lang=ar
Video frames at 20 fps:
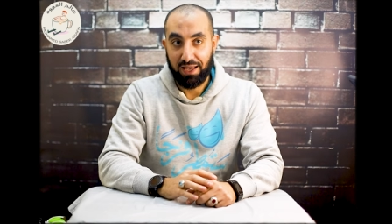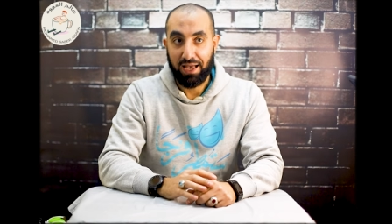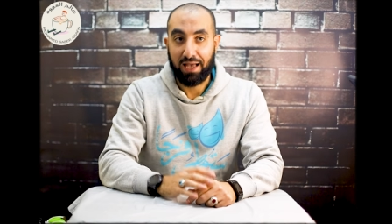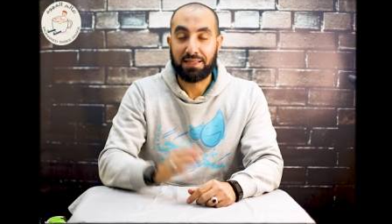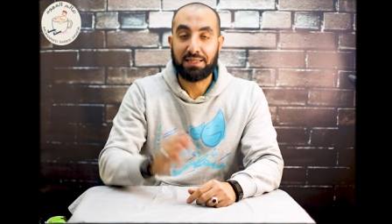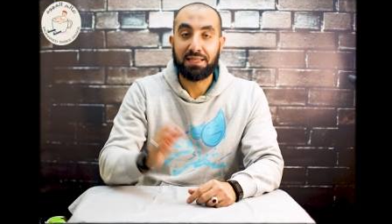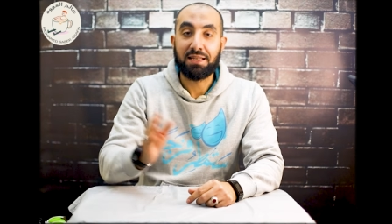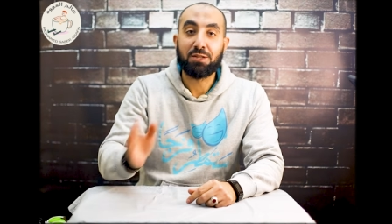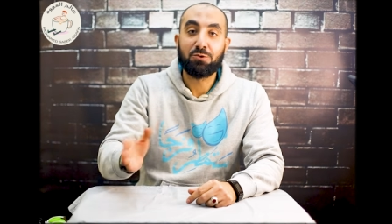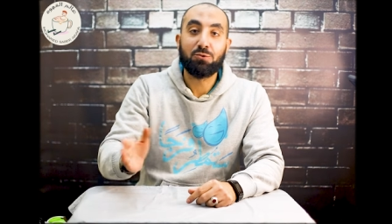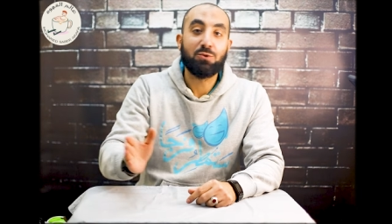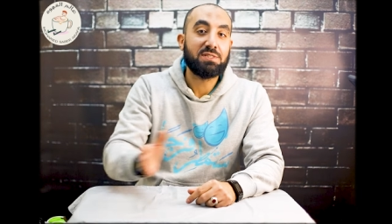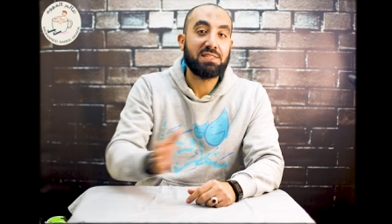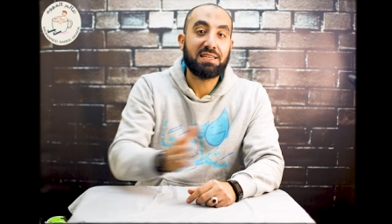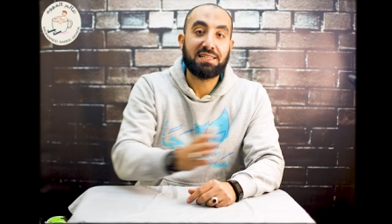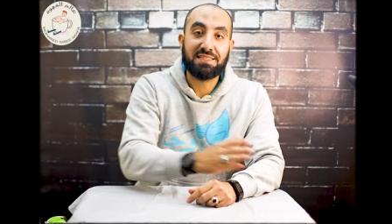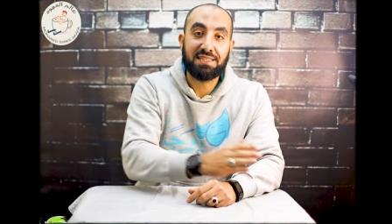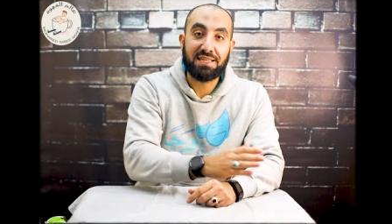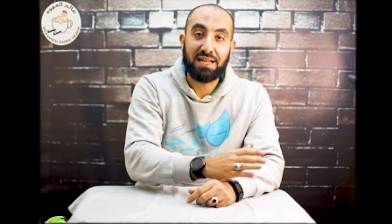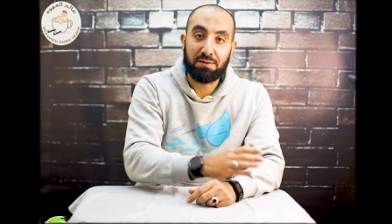عندنا
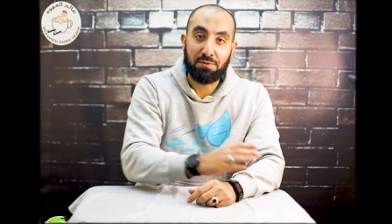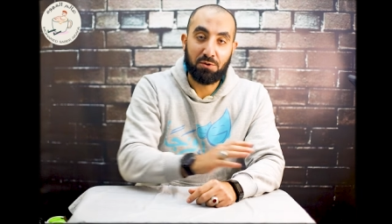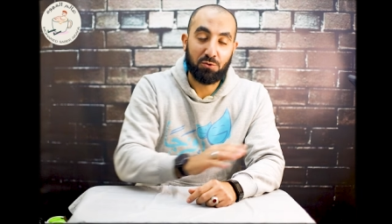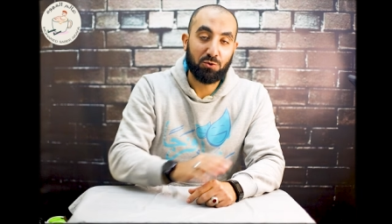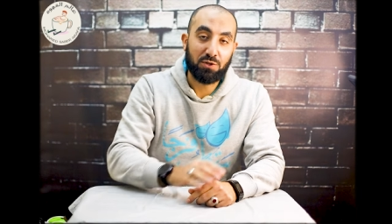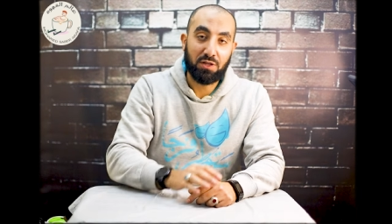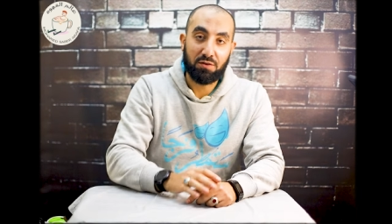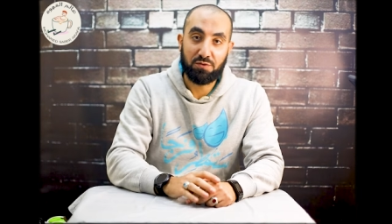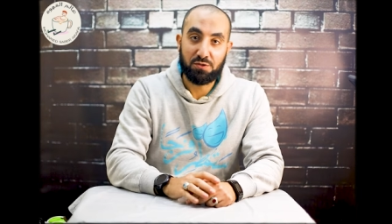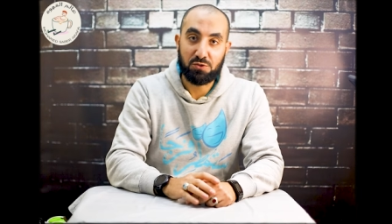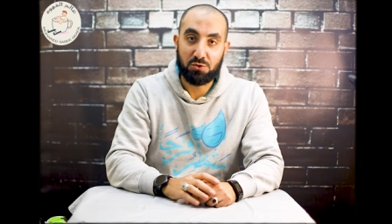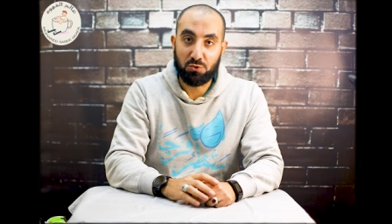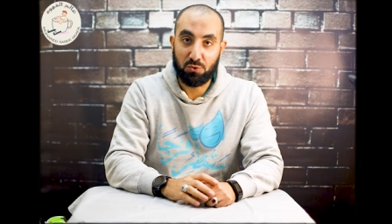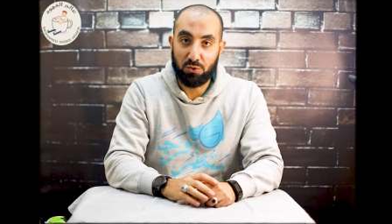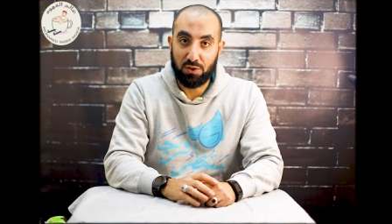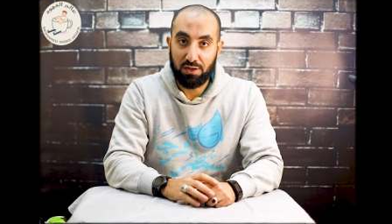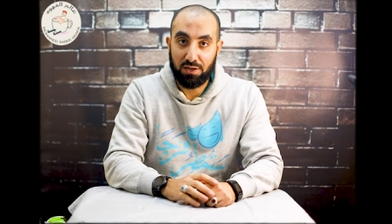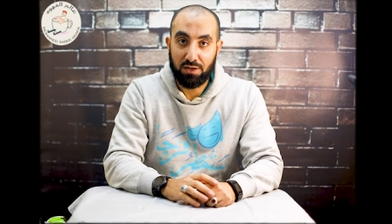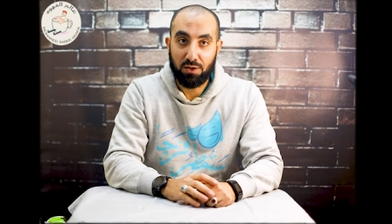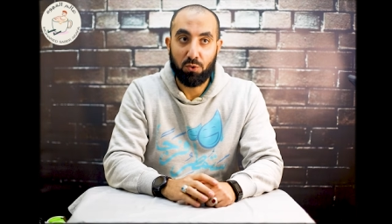تولز كتيرة موجودة في
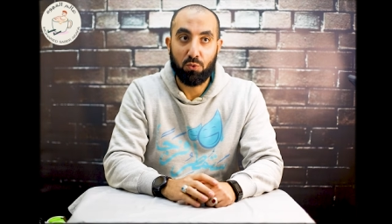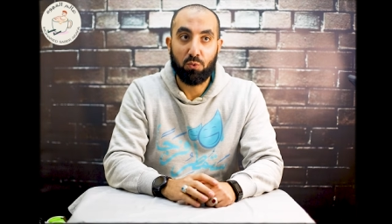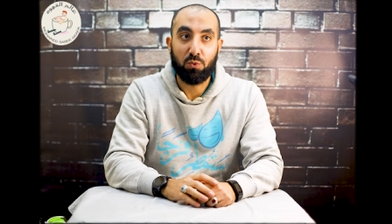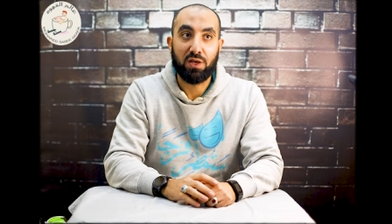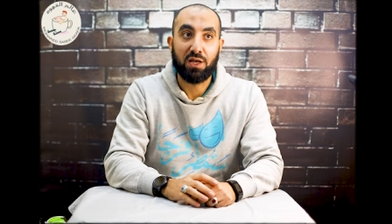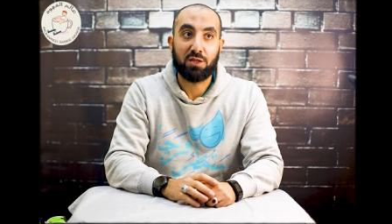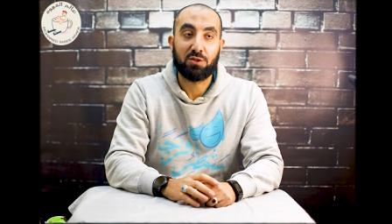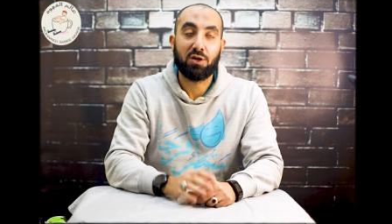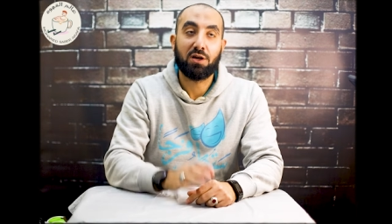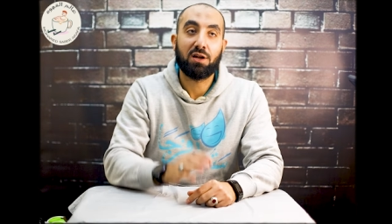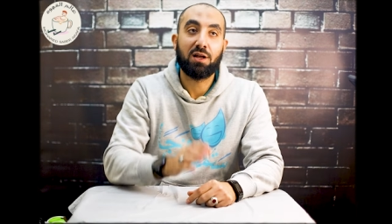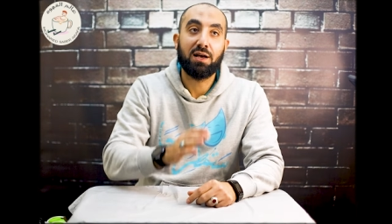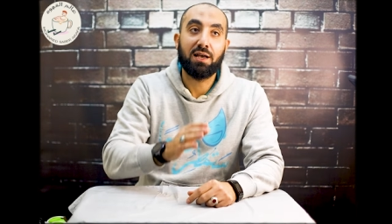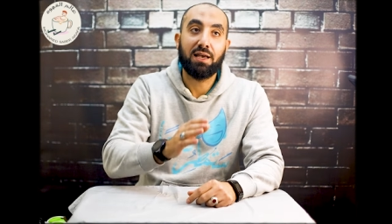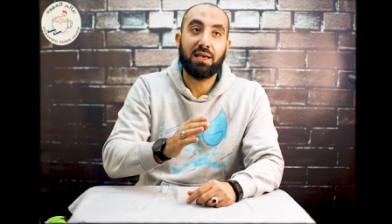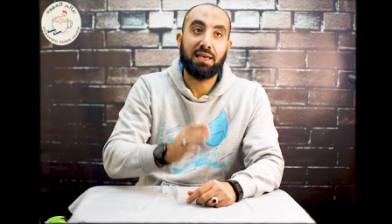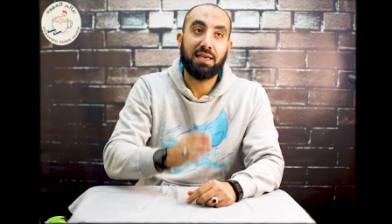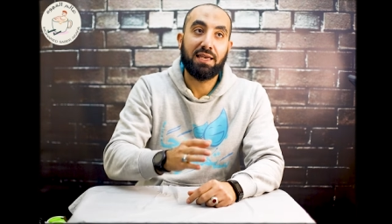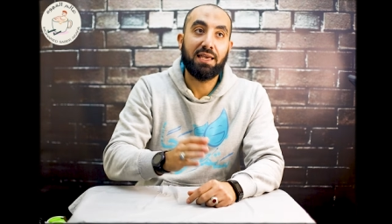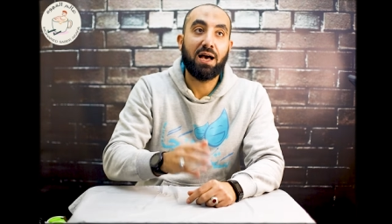السوق ويا
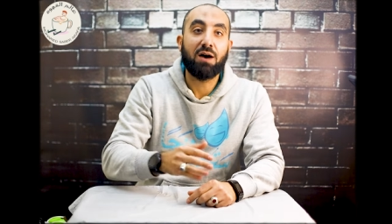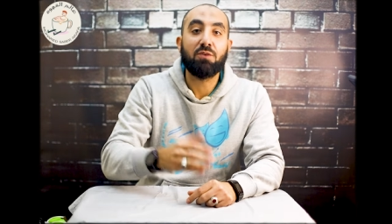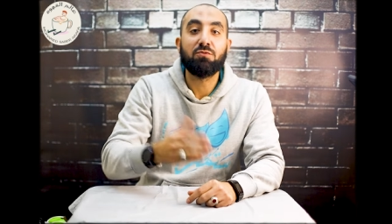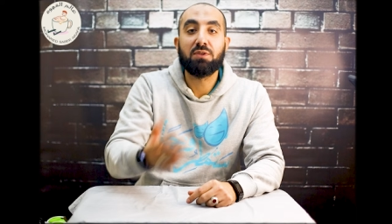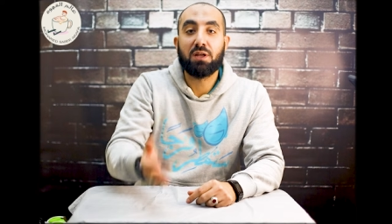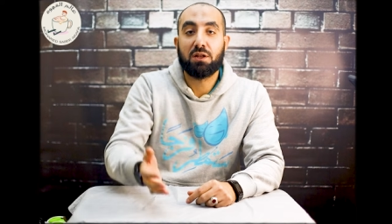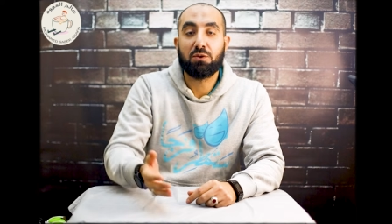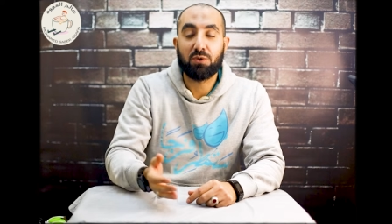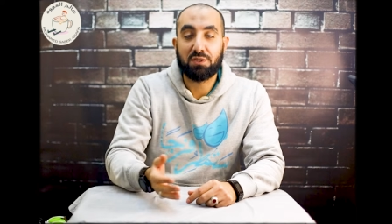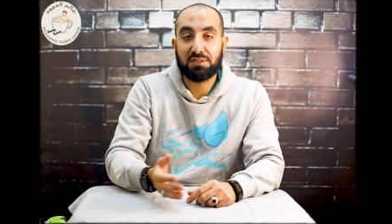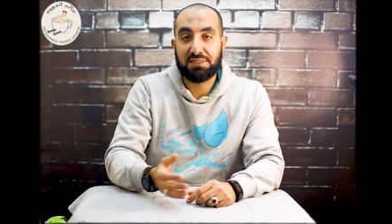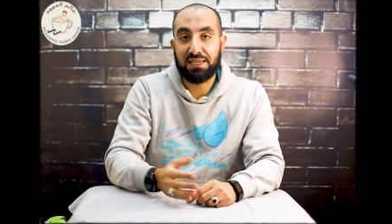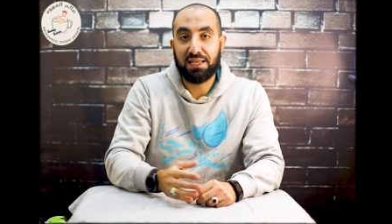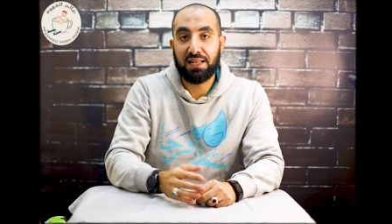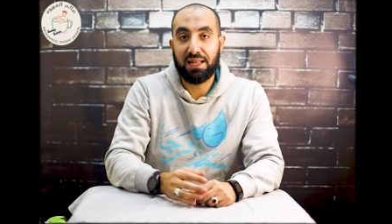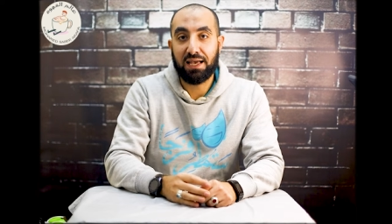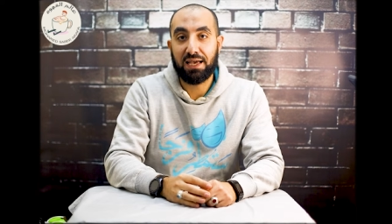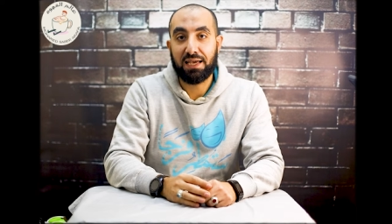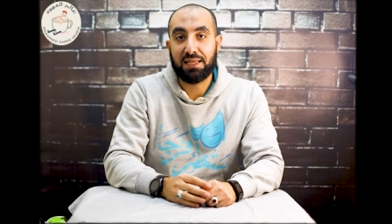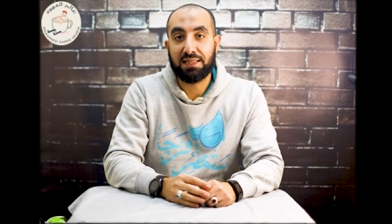ترى إيه أفضل
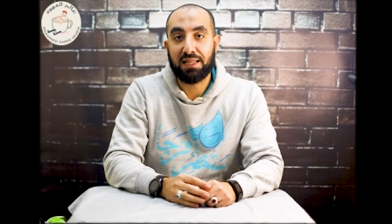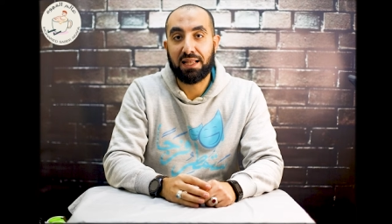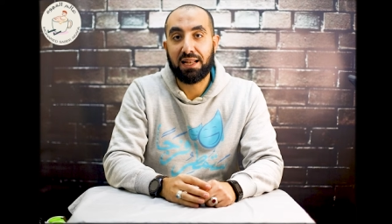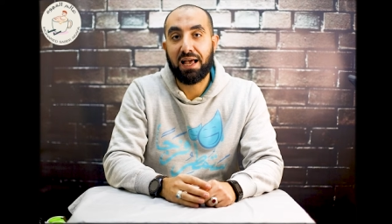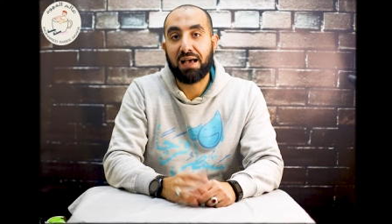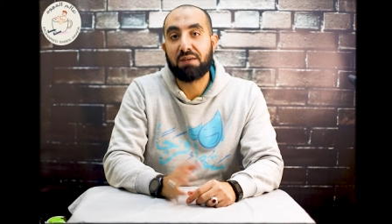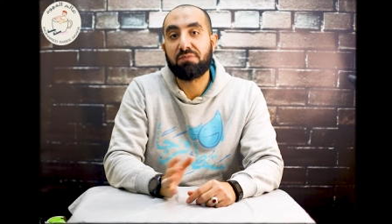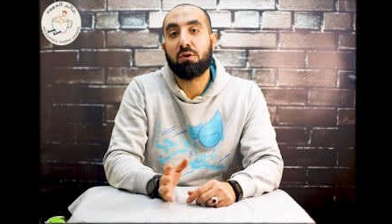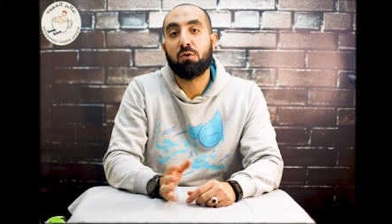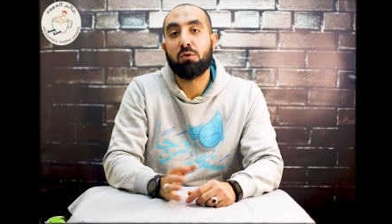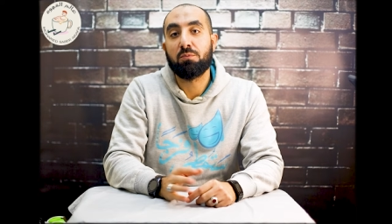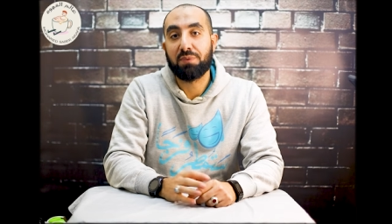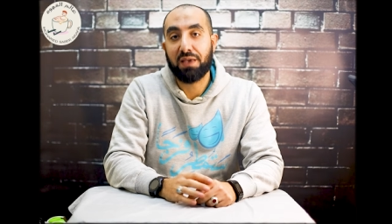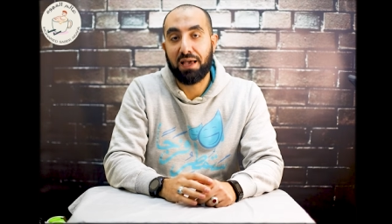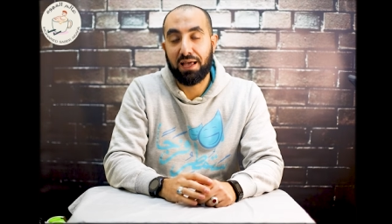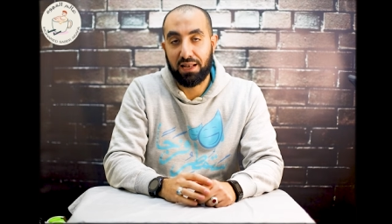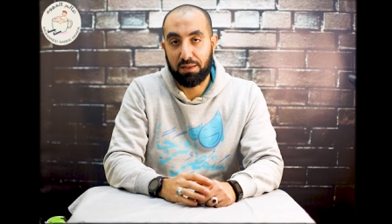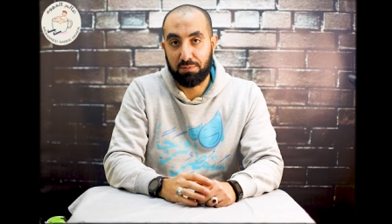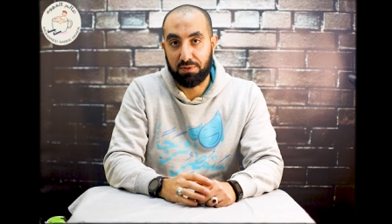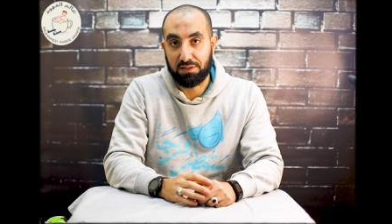وسيلة إن أنا أفوم
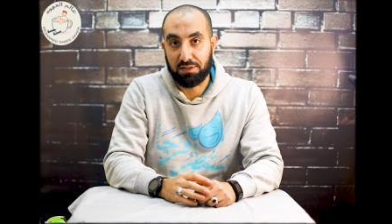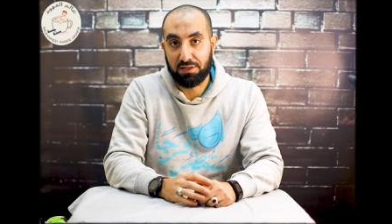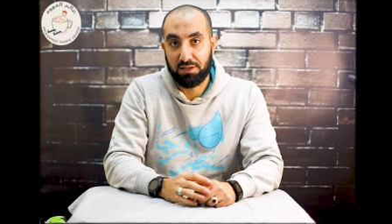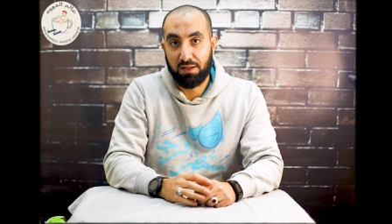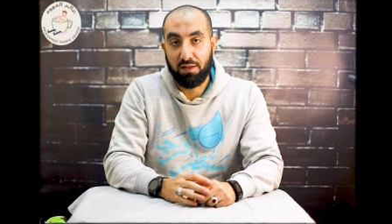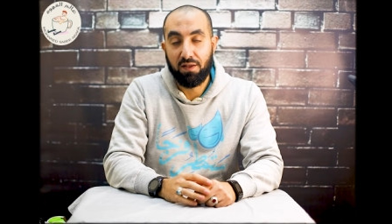بيها اللبن